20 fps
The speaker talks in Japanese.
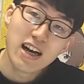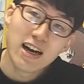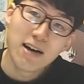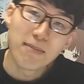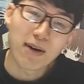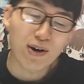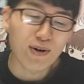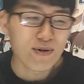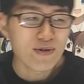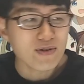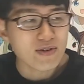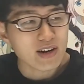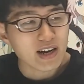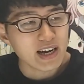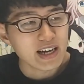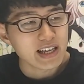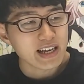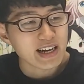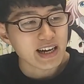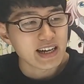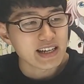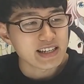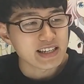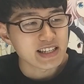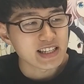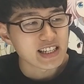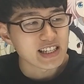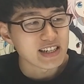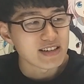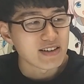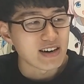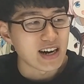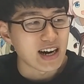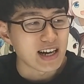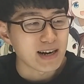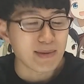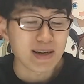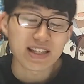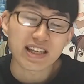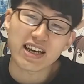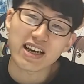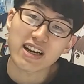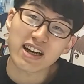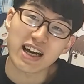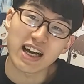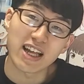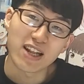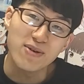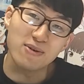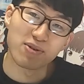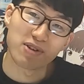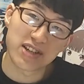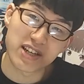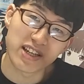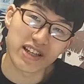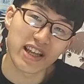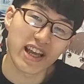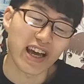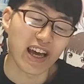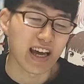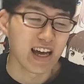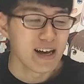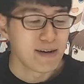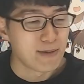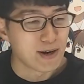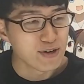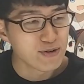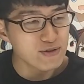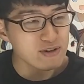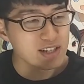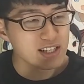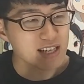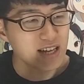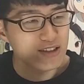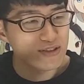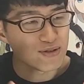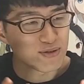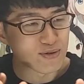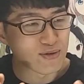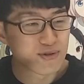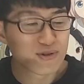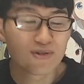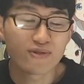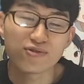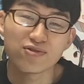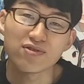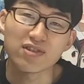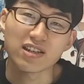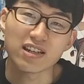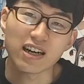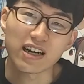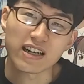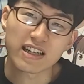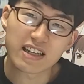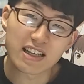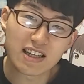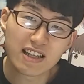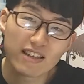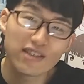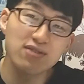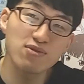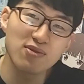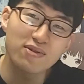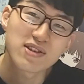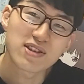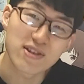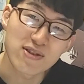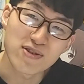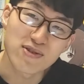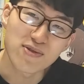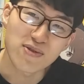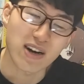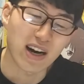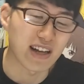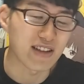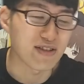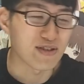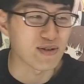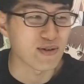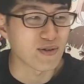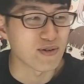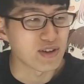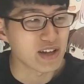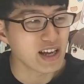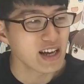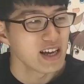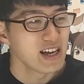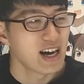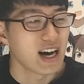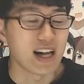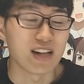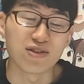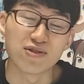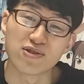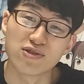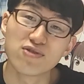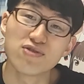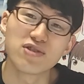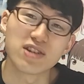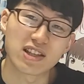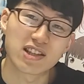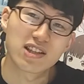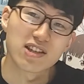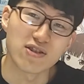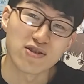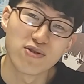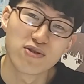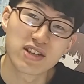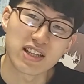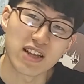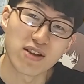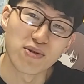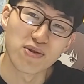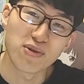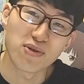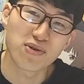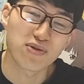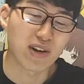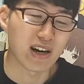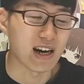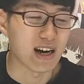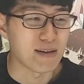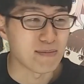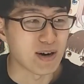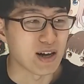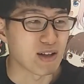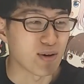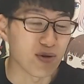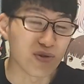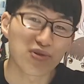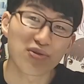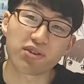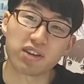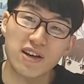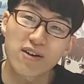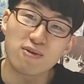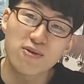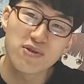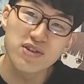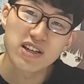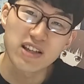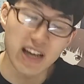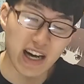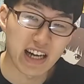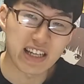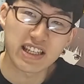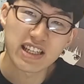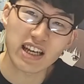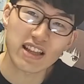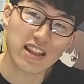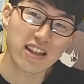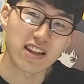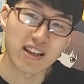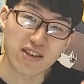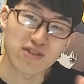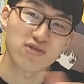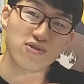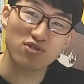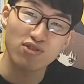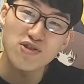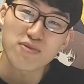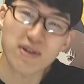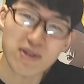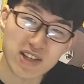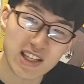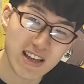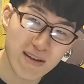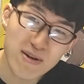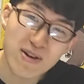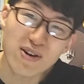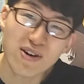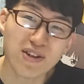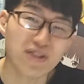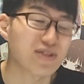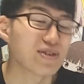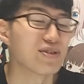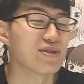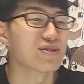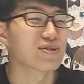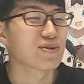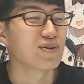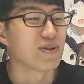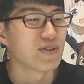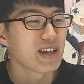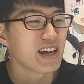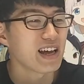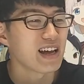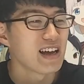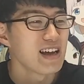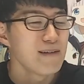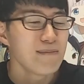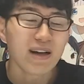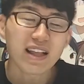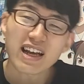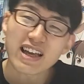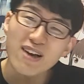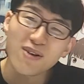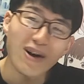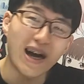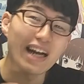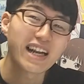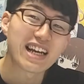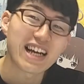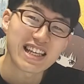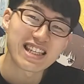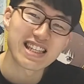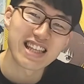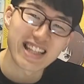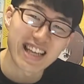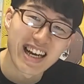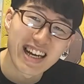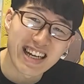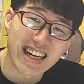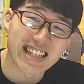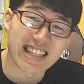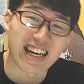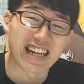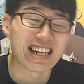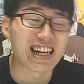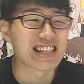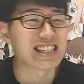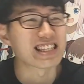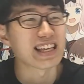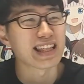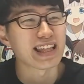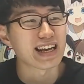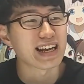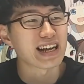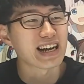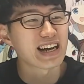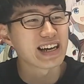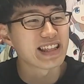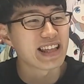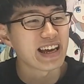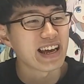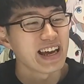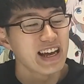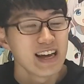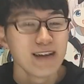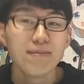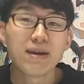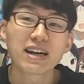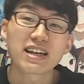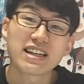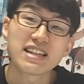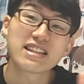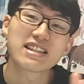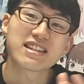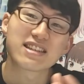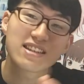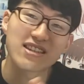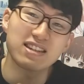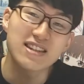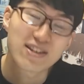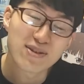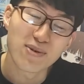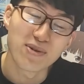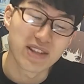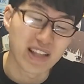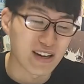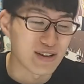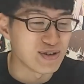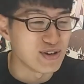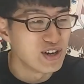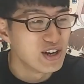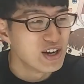まあ、今回に関しては、まあ、前回の引きで、まあ、ヨルさんとロイド君がキスをするのかっていうこうね、あの、ユーリっていうヨルさんの弟が、まあ、ね、本当に結婚してるの愛し合ってるんだ、その証明をしてみろというこうで、まあ、結構ありがちな展開じゃありがちな展開で、まあ、キスしそうになる。